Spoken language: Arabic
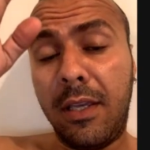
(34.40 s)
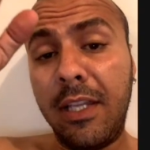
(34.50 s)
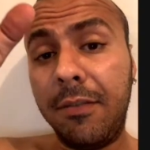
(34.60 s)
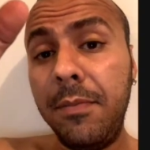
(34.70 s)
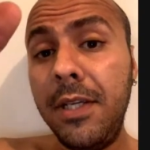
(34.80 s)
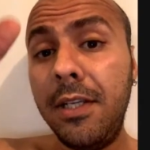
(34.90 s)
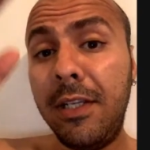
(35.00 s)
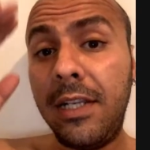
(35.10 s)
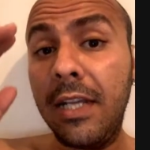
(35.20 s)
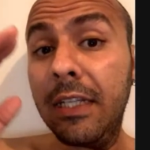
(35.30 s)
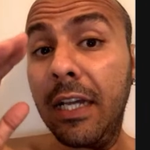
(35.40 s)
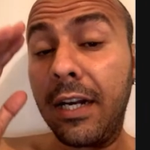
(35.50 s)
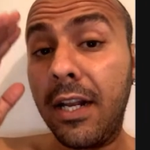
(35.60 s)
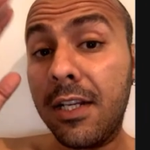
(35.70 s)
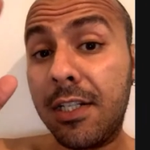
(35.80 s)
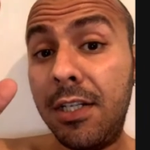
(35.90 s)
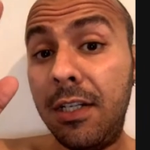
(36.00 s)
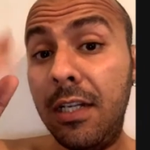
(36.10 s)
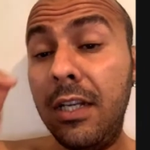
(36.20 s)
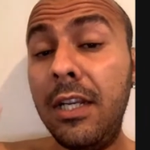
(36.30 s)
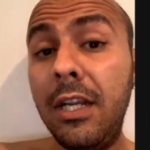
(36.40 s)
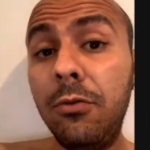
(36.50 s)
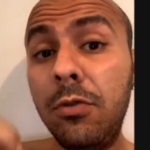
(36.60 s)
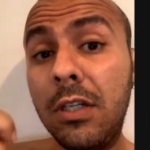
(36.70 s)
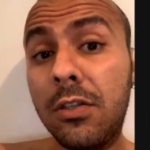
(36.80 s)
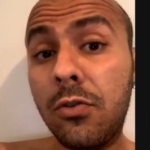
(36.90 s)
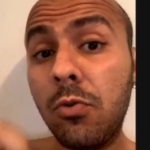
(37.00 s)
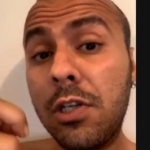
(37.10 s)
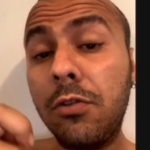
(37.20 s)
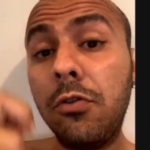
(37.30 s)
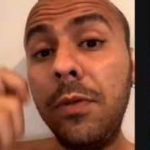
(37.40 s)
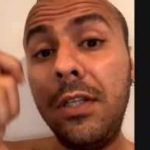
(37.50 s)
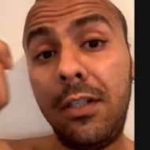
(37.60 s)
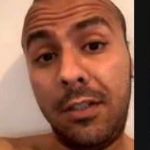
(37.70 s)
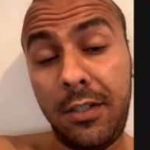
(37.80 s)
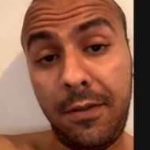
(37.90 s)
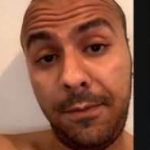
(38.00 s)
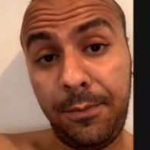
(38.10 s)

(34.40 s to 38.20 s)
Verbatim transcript: كتميل لهذاك الراجل اللي عنده ديك السوشيال دومينانس